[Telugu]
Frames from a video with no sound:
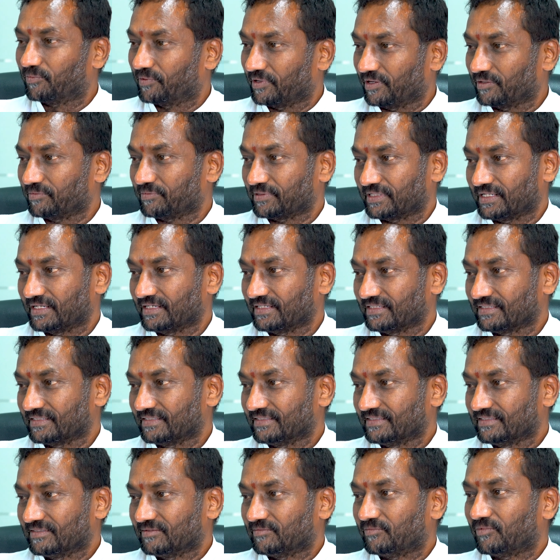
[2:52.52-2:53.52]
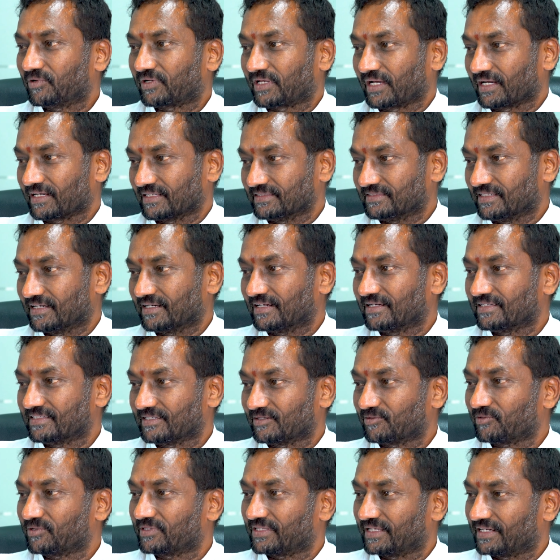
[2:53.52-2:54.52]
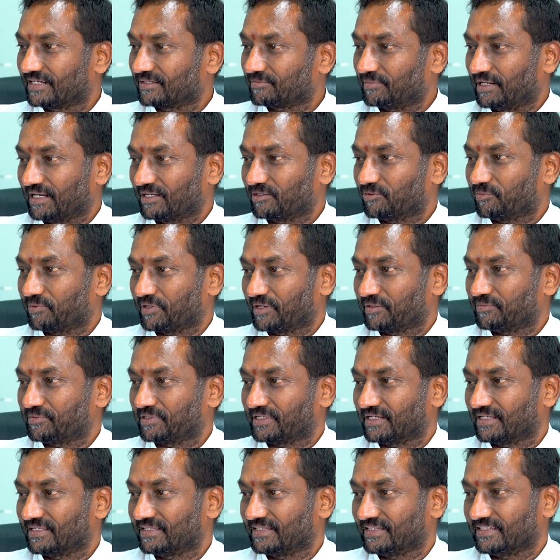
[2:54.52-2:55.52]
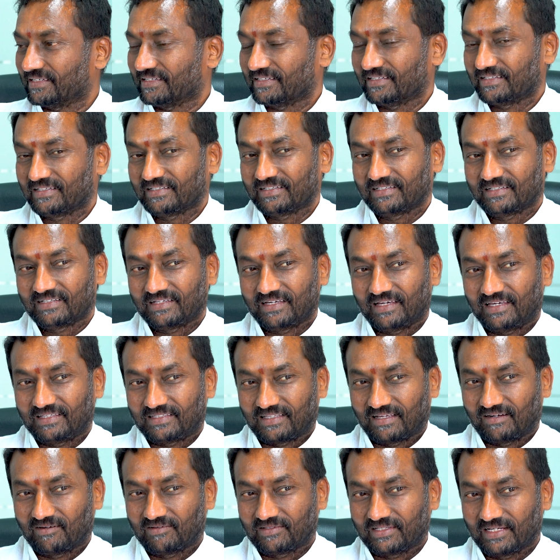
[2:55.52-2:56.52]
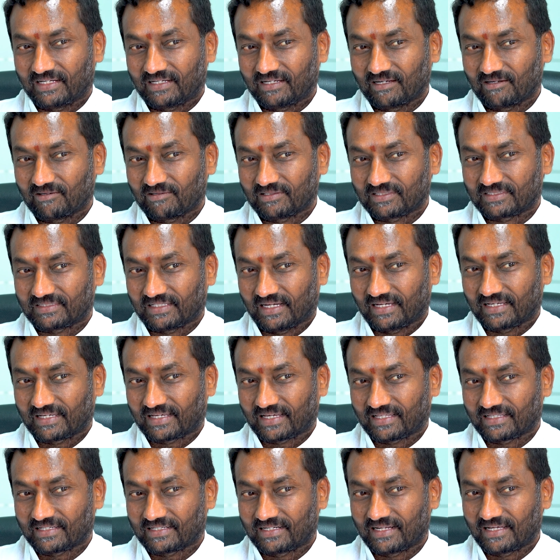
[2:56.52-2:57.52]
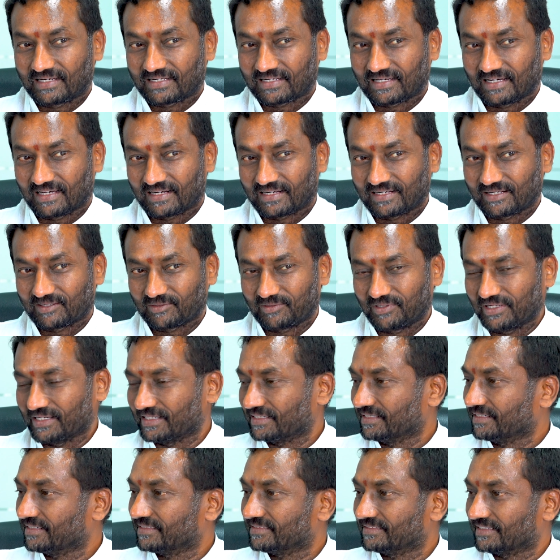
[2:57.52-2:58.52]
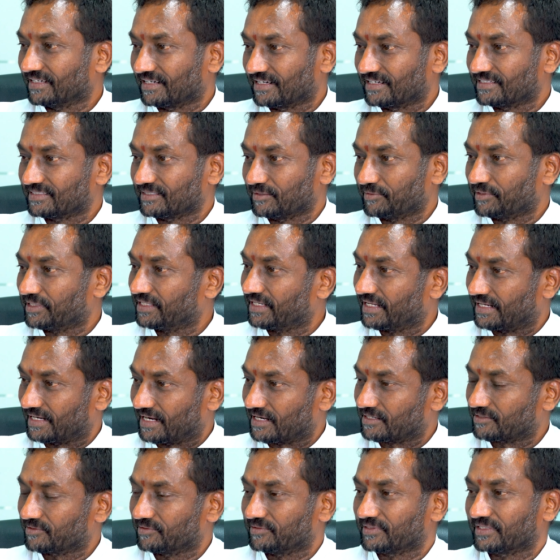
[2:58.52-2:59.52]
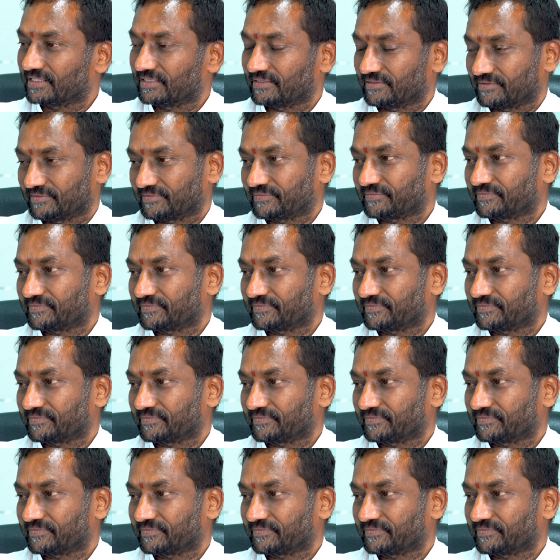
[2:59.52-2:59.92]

ఉపయోగపడ్డాయి ముఖ్యంగా జర్నలిజం వృత్తి నాకు బాగా ఉపయోగపడ్డది ఈ తెలివితేటలు ఈ స్థాయికి ఎదగడానికి కారణం కూడా జర్నలిజమే నేను అనుకుంటాను